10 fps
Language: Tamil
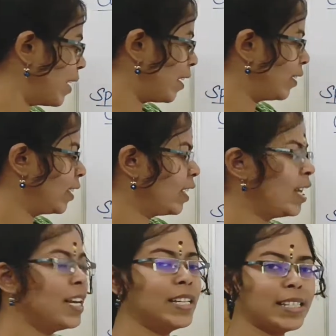மிரர்
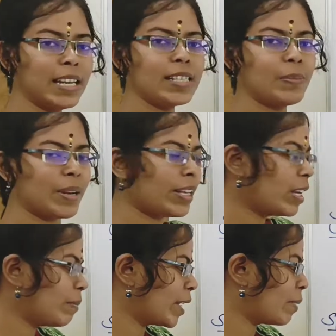சில
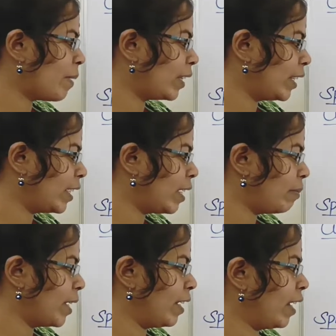ஸ்பிரிக்கல் மிரர் பார்த்திங்க
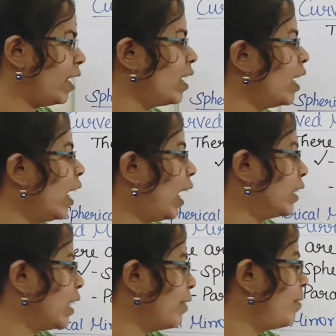அப்படின்னா
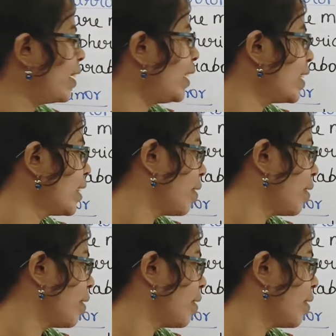அந்த ரிஃப்ளெக்டிங்